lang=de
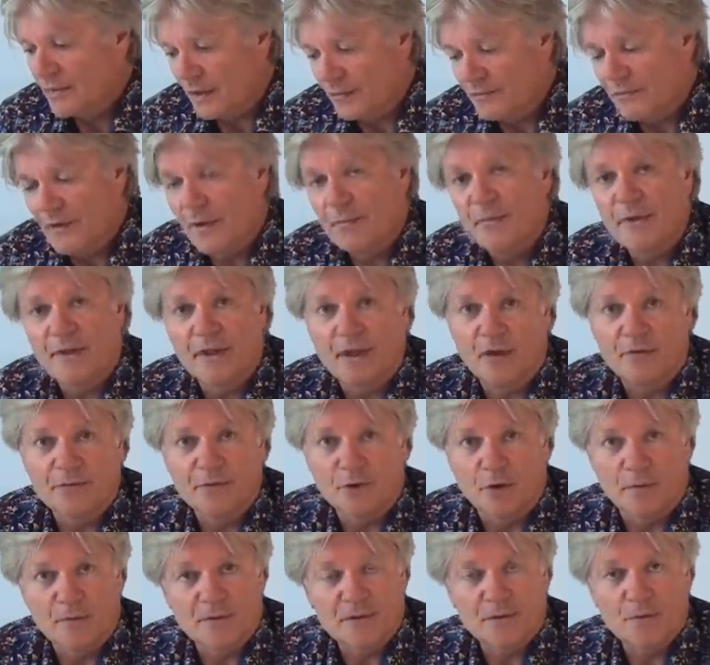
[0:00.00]
dann werden wir einen
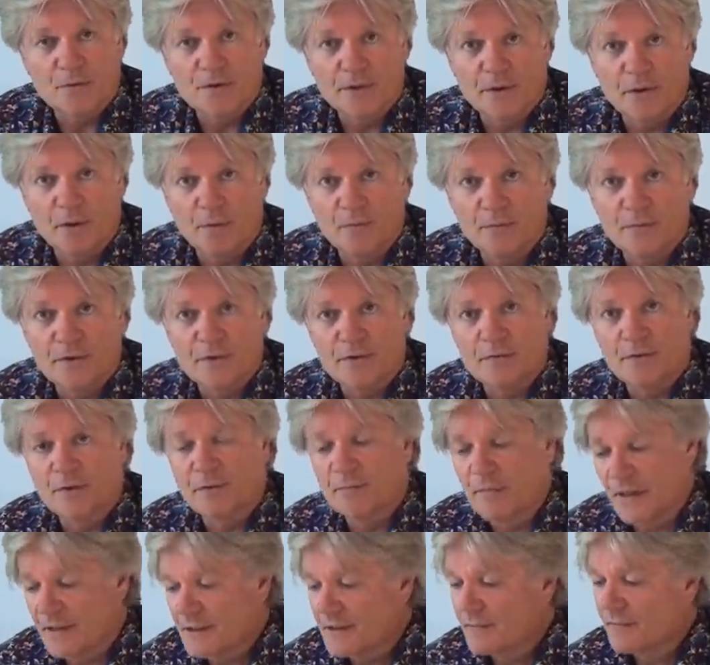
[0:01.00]
Haufen Arbeitslose haben. Es
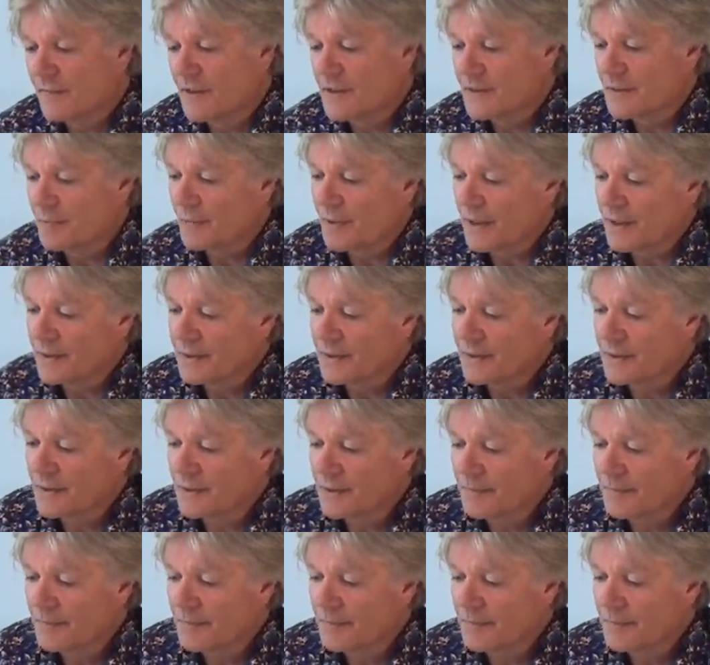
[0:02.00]
wird massenweise Pleite